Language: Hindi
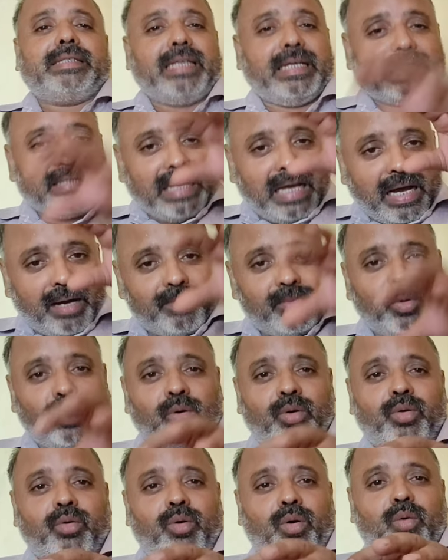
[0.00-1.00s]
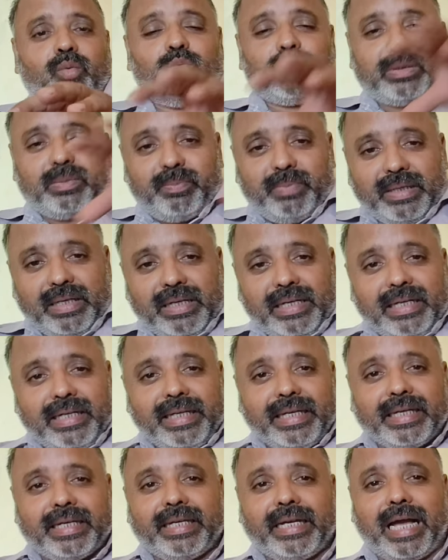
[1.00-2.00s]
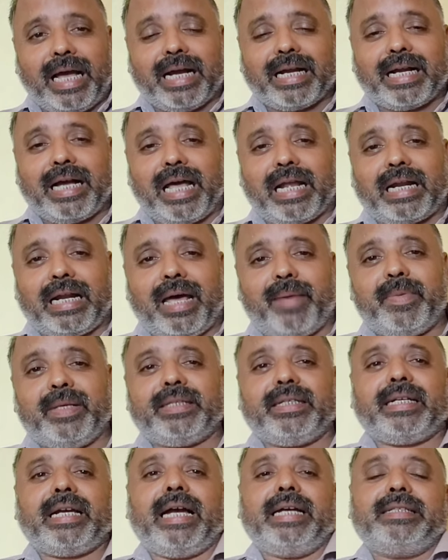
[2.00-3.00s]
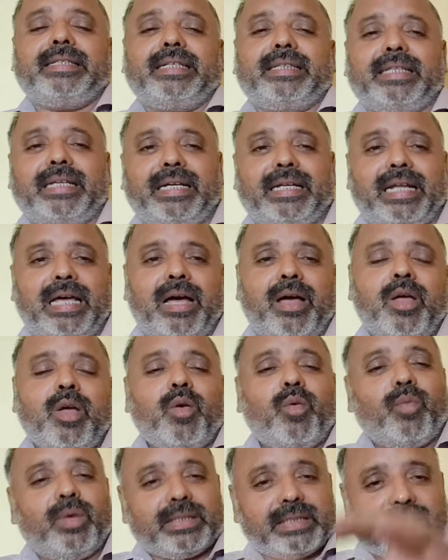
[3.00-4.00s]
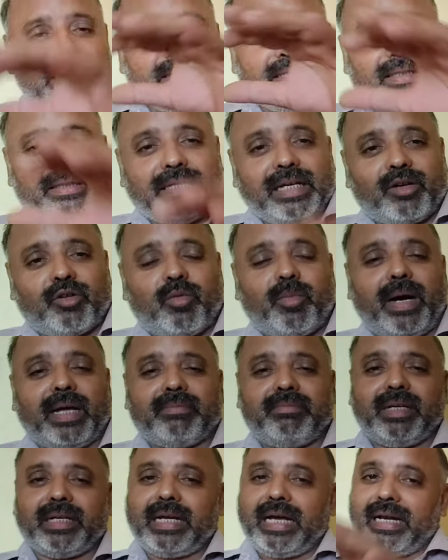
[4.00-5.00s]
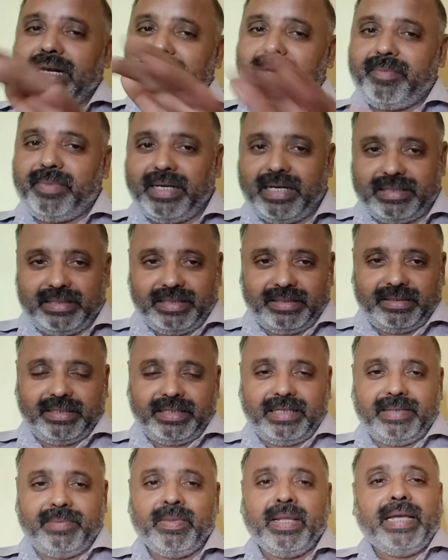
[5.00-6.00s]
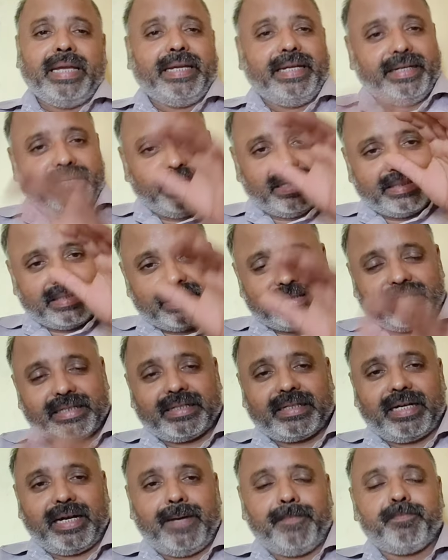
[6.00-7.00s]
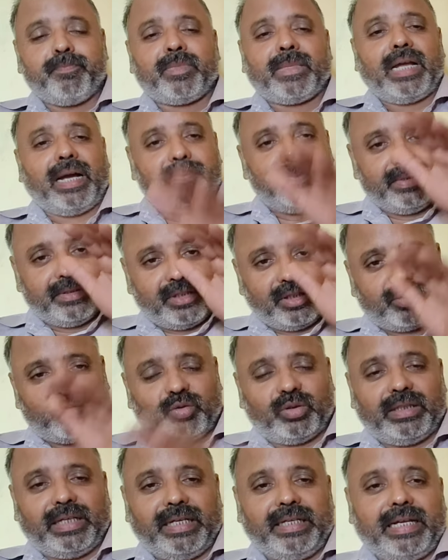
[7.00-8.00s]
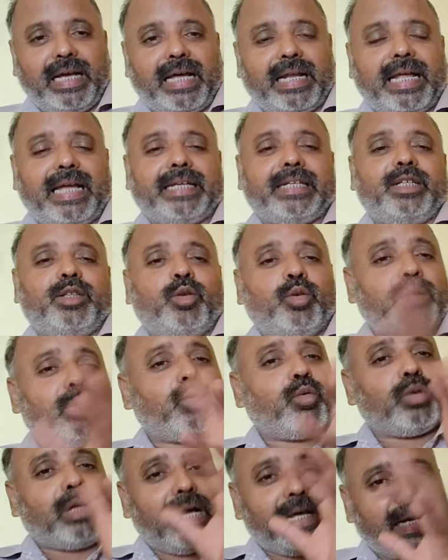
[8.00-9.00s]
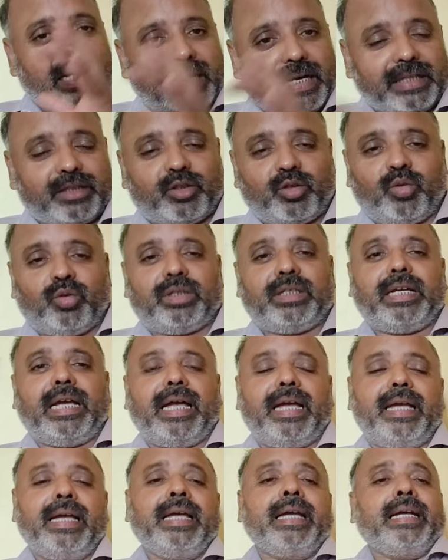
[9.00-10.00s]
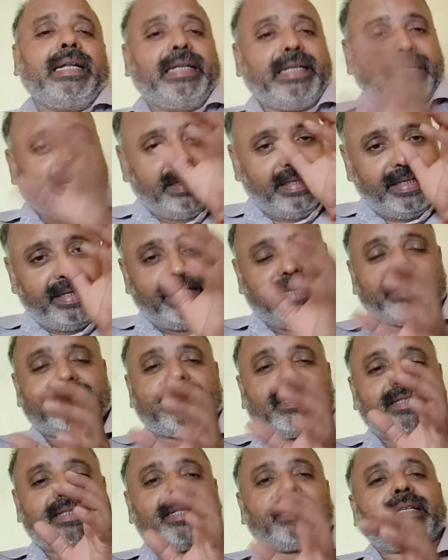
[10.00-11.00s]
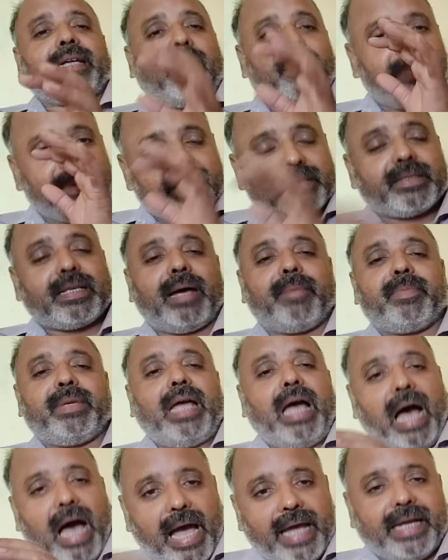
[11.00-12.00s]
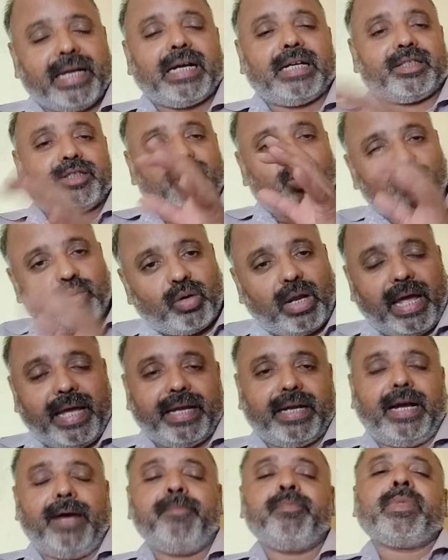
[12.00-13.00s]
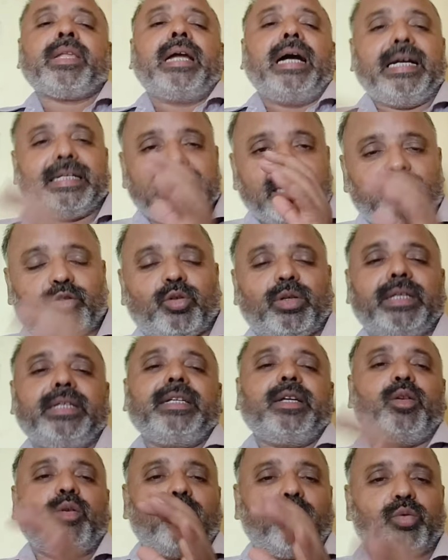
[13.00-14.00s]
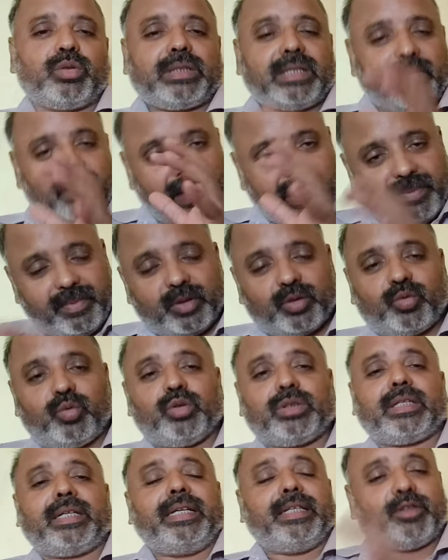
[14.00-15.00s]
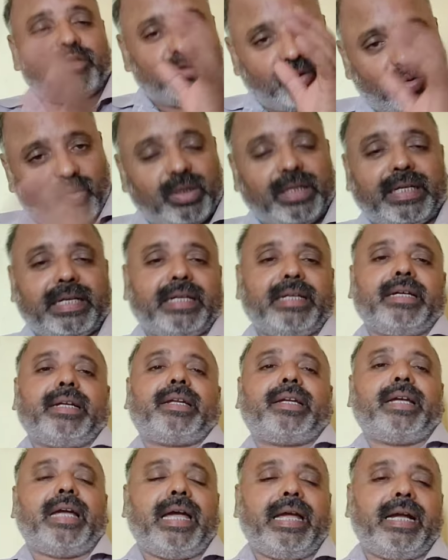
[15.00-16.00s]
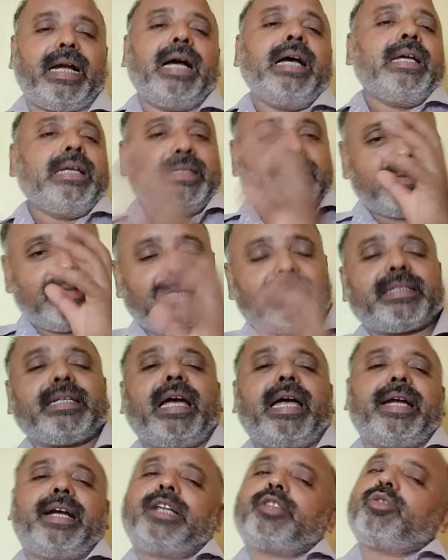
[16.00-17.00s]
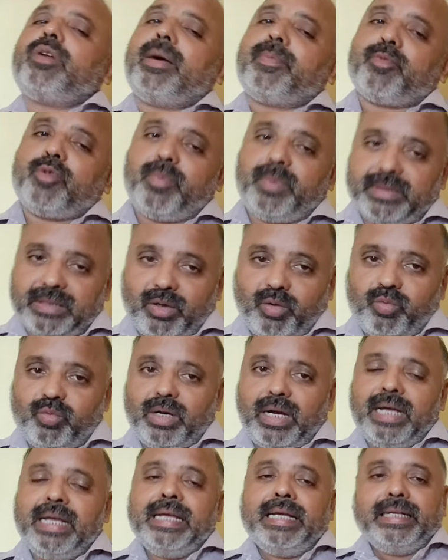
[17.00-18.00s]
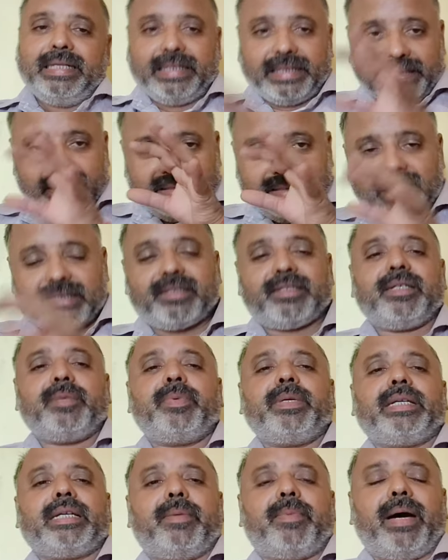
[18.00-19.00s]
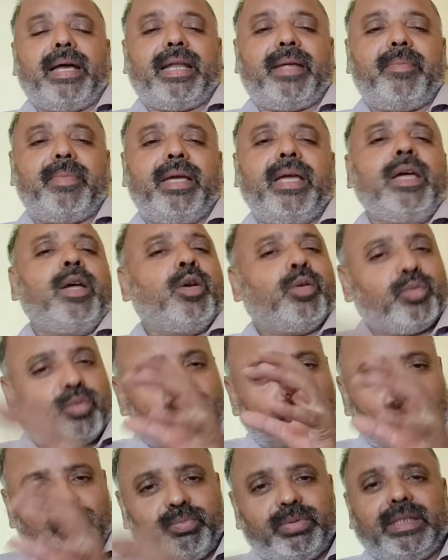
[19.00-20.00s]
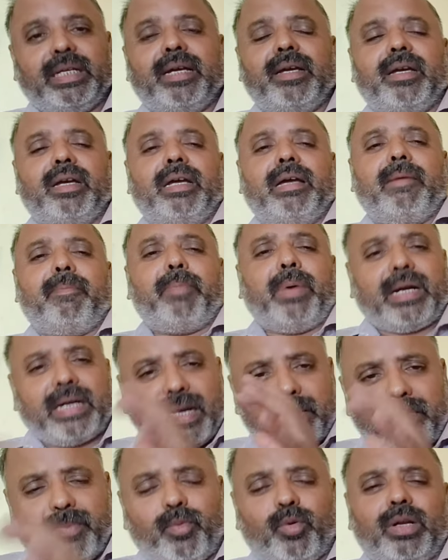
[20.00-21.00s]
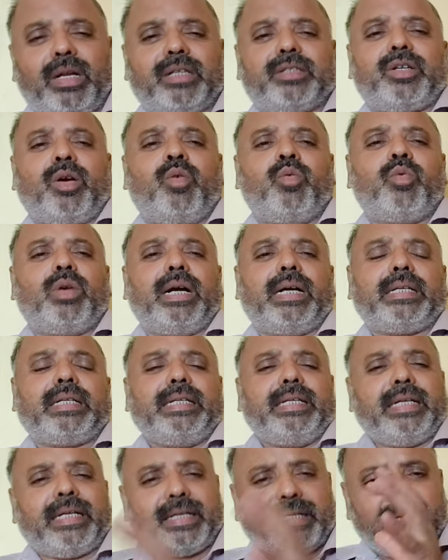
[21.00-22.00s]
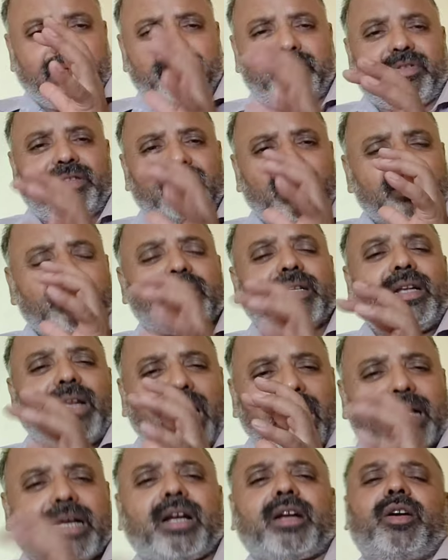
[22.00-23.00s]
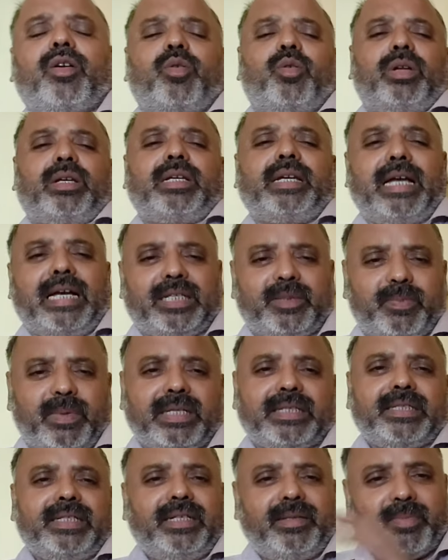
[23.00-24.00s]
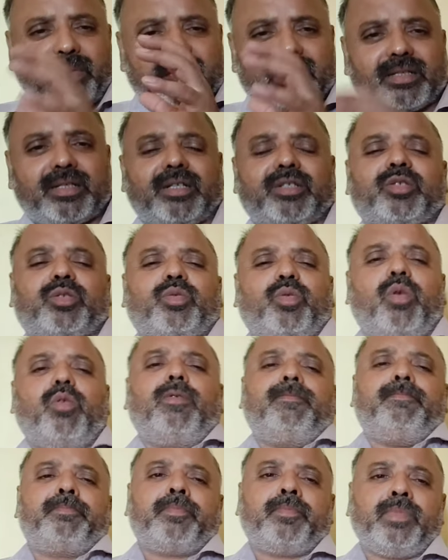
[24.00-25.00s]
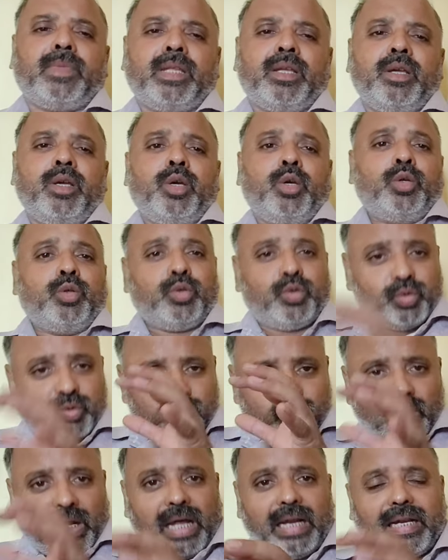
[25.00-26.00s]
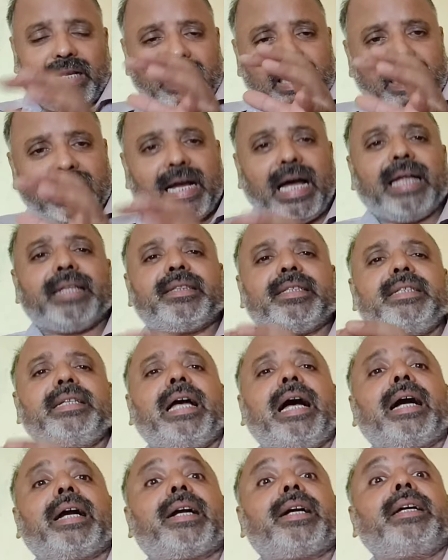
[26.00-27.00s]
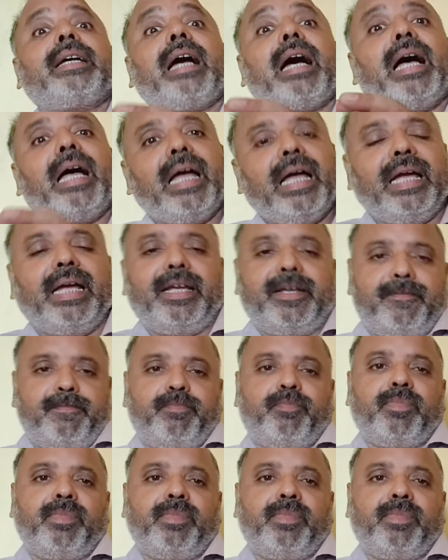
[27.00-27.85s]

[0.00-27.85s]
जैसे हम लोगों को उस बिल्ली क्या कारनामे दिखाई देते हैं ना वैसे ही जनता को बाद में कारनामे आ जाते हैं इंडेक्सेशन का अभी तक तो यही आ रहा है कि इन्होंने कुठाराघात क्यों किया है लेकिन इंडेक्सेशन का भी सामने आएगा जरूर आएगा ऐसा तो नहीं है लोग उसके बारे में सोच रहे हैं तो जरूर निकल करके आएगा जैसे आएगा तो आपको बताऊंगा लेकिन एस के बारे में तो ये पक्का मैं बोलना चाहूंगा कि ये करीब दस लाख करोड़ के आसपास इन्वेस्टर्स को चूना लगा दिया गया है